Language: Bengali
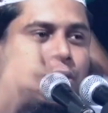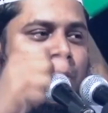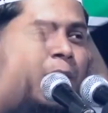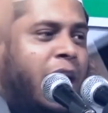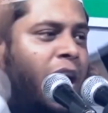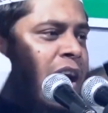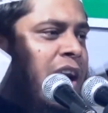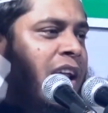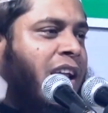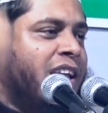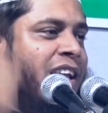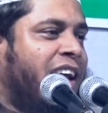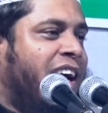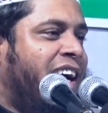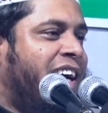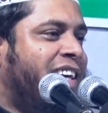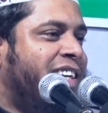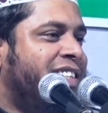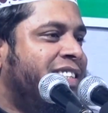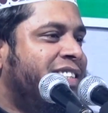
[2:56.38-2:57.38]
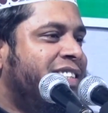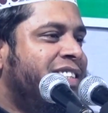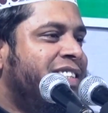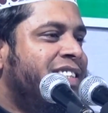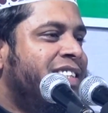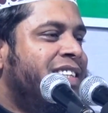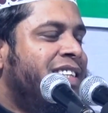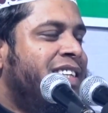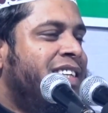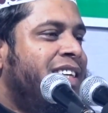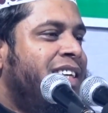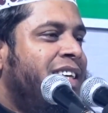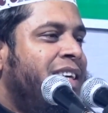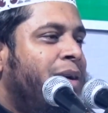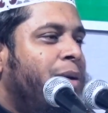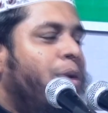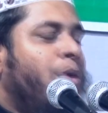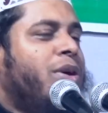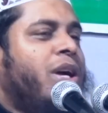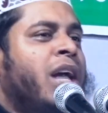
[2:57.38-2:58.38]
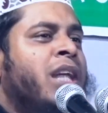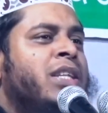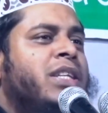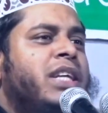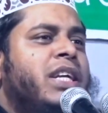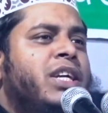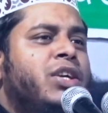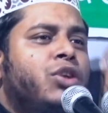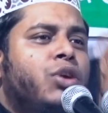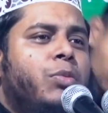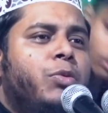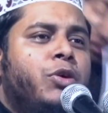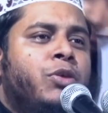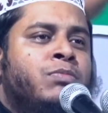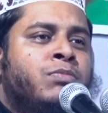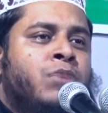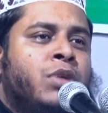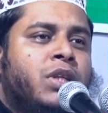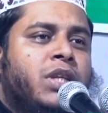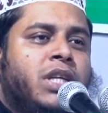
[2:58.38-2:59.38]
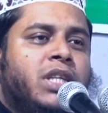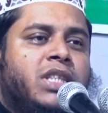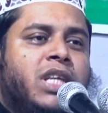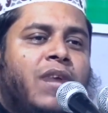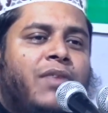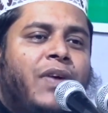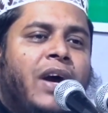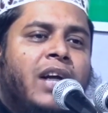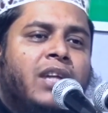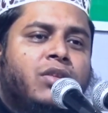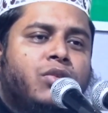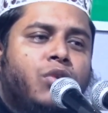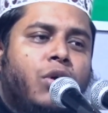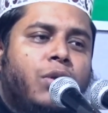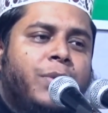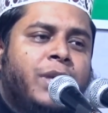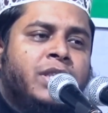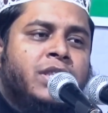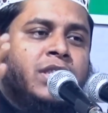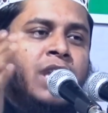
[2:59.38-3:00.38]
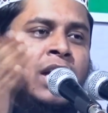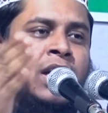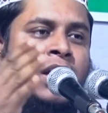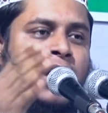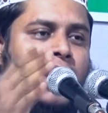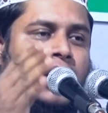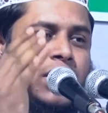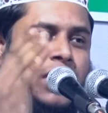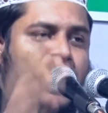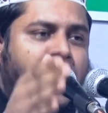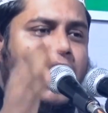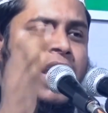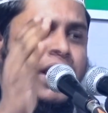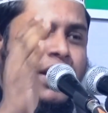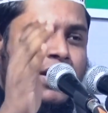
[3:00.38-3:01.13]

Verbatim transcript: সোবাহান আল্লাহ ওখান থেকে নবী উম্মদকে সাফাত করবেন জান্নাতে